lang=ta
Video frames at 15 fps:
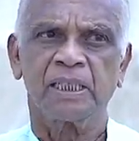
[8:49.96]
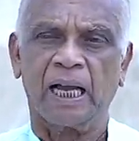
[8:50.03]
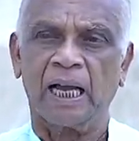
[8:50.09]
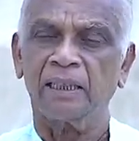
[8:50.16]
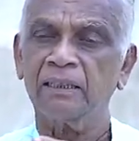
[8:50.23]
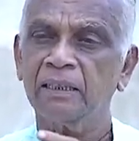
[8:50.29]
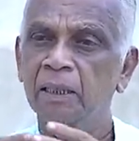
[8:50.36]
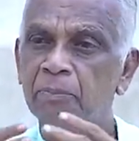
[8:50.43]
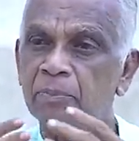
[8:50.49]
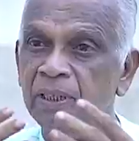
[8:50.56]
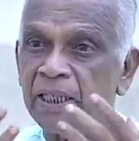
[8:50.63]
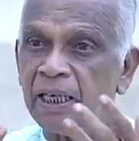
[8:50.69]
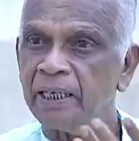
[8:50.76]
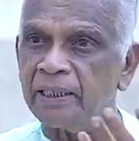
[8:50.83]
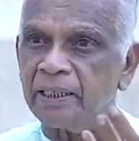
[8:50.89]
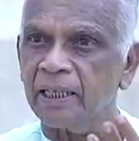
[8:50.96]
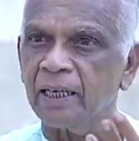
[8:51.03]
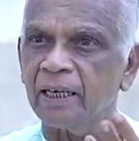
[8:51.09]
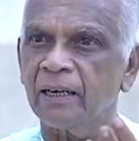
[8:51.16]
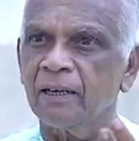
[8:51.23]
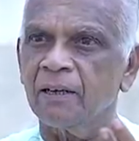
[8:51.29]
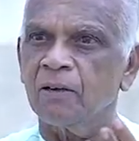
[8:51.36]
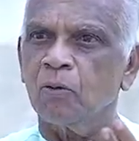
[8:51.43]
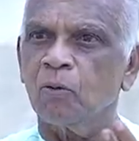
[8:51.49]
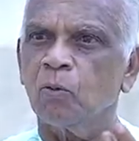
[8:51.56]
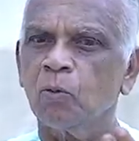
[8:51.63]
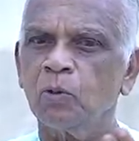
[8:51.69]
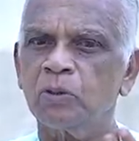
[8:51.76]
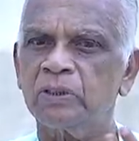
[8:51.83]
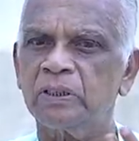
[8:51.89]
அந்த பின்னணியில்
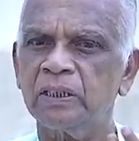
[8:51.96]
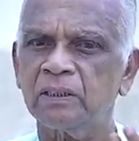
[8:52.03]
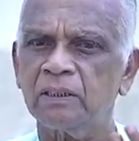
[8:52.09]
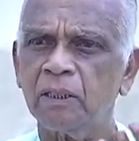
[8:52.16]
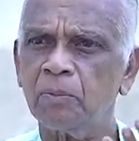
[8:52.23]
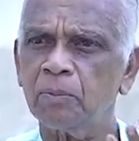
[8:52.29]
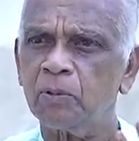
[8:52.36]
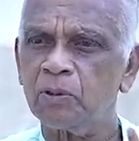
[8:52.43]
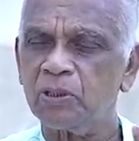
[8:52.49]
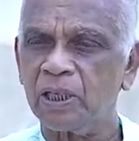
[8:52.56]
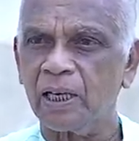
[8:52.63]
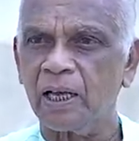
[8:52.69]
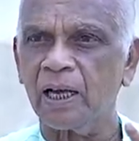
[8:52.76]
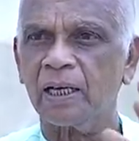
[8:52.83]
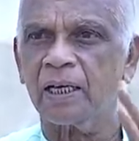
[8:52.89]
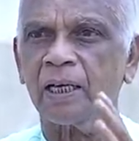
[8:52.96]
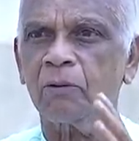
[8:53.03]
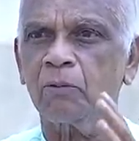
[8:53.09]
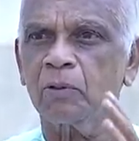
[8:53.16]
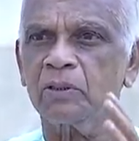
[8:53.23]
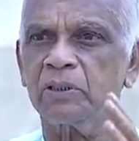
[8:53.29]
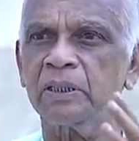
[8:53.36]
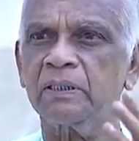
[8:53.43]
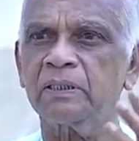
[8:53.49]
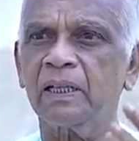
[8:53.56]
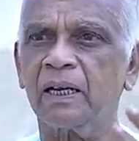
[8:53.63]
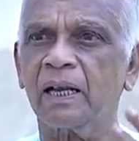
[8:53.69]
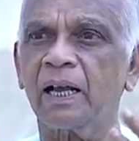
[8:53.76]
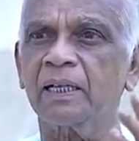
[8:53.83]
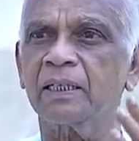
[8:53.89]
ஒரு சித்த புருஷனாக ஒரு
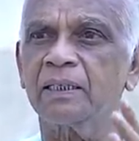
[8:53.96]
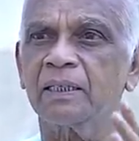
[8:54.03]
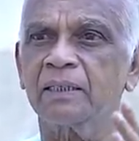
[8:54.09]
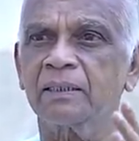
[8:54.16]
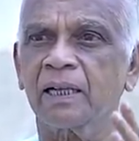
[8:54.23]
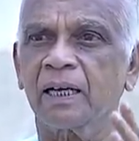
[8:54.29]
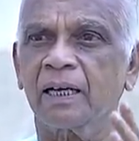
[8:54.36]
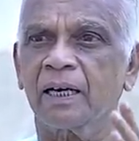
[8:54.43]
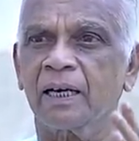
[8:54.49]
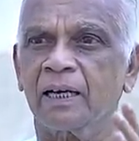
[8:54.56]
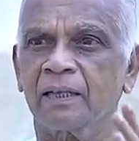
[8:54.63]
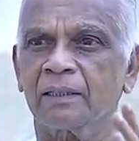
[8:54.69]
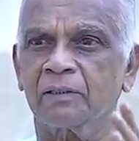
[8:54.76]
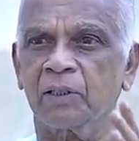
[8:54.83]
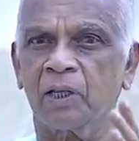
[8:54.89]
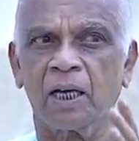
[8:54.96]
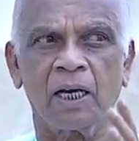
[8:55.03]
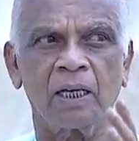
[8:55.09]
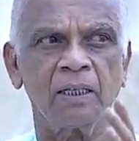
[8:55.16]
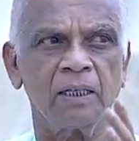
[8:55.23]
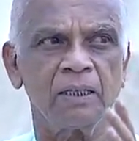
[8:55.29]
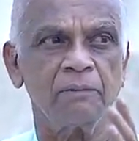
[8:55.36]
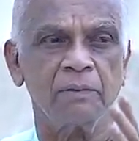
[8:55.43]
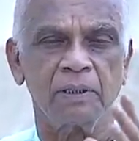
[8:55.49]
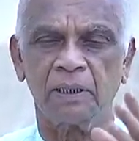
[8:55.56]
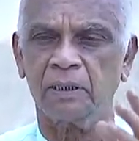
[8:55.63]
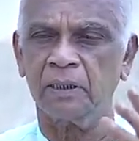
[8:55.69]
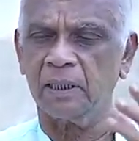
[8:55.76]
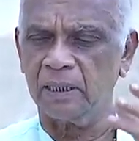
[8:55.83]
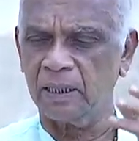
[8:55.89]
சித்தராக இருந்த காரணத்தினால்
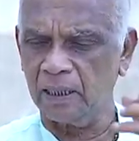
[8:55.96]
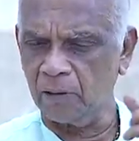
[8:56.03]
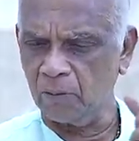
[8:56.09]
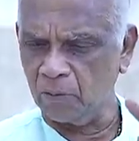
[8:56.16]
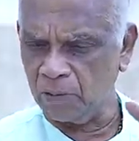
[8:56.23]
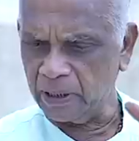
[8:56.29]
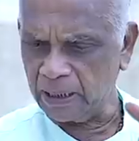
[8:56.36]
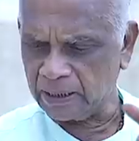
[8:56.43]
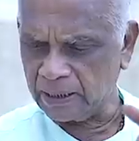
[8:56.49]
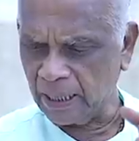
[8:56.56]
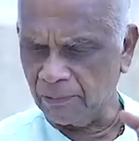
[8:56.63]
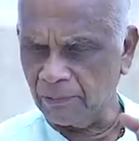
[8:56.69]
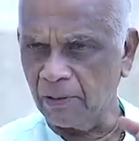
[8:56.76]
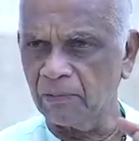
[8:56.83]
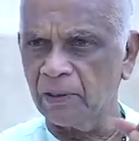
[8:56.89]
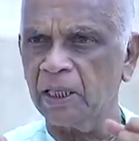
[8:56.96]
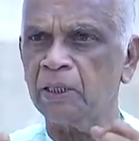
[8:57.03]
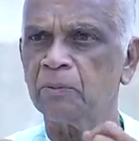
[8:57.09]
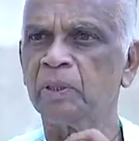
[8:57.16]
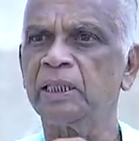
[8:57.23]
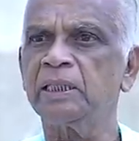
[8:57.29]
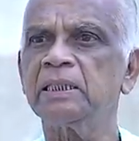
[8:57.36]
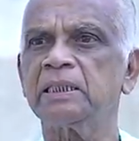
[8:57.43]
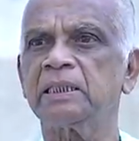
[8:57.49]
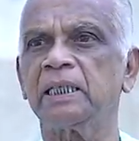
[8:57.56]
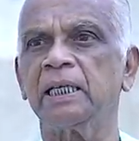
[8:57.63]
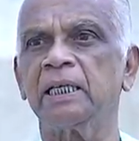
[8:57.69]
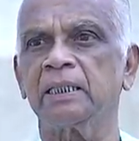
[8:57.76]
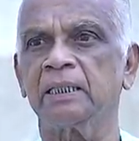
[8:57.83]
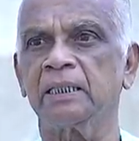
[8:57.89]
இவர்கிட்ட இருக்கக்கூடிய தவ வலிமையும்
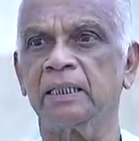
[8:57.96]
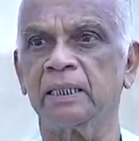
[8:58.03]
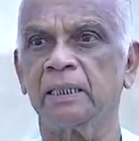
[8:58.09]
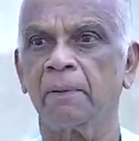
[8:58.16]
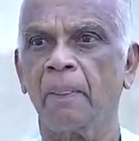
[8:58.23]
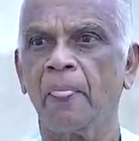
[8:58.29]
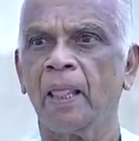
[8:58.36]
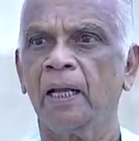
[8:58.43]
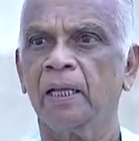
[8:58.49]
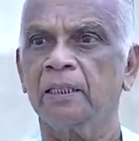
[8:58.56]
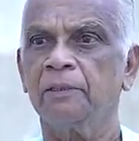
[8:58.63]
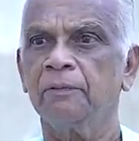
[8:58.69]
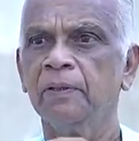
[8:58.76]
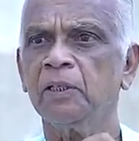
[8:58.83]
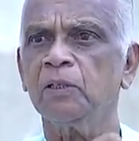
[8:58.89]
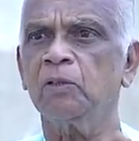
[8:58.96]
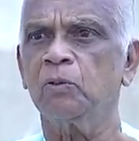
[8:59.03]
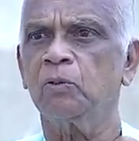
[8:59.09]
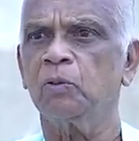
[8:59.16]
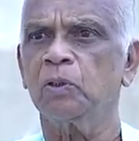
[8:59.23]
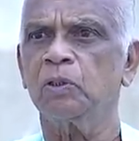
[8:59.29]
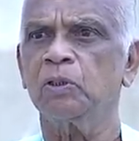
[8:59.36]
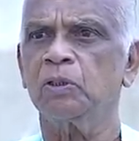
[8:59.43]
சேர்ந்து இவனுக்கு ஒரு